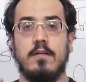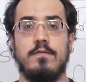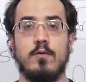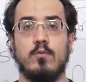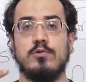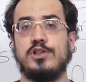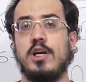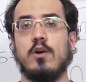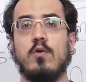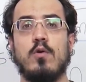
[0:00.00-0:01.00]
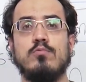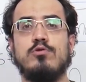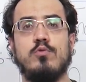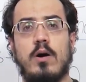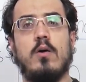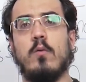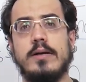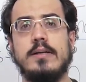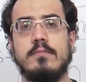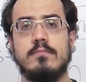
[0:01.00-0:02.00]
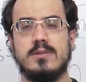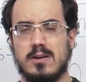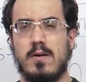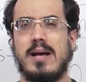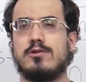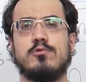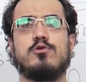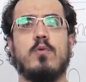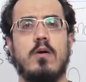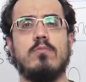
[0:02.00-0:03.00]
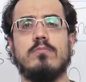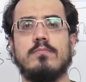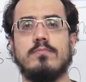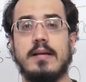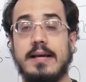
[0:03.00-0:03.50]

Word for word: viu, te ligou um João aí. Você conhece um João?